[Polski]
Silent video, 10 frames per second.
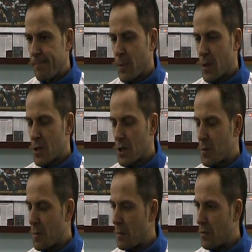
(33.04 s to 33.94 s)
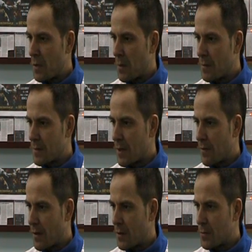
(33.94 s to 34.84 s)
Także jakichś problemów nie mam z
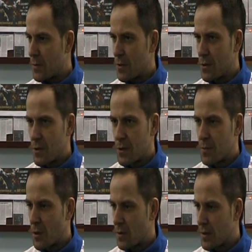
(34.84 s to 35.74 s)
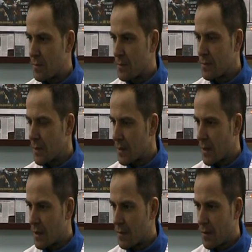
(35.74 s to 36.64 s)
nadwagą czy, czy z przyrostem
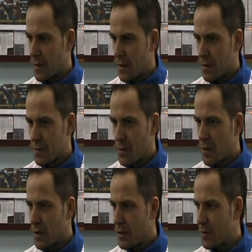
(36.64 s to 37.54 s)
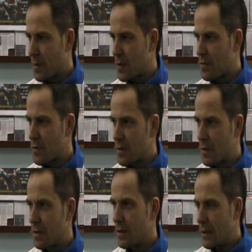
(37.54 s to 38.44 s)
nagłej wagi, także mogę jeść praktycznie
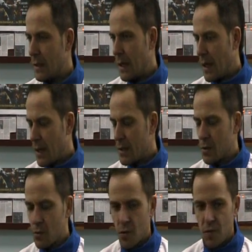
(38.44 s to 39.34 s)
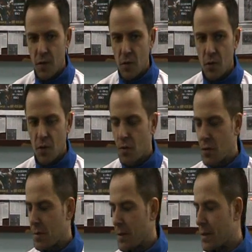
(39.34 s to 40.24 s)
wszystko, ale że dużo ćwiczę, dużo się
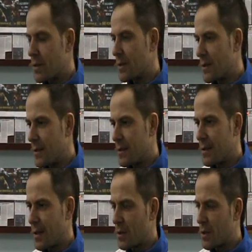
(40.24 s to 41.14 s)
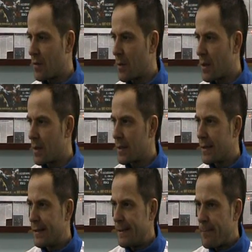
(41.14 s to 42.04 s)
ruszam, także e, jakoś tak w miarę
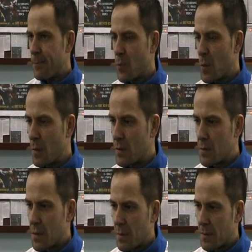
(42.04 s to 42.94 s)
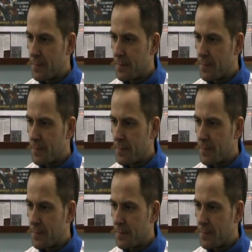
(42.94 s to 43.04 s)
problemów z tym nie ma.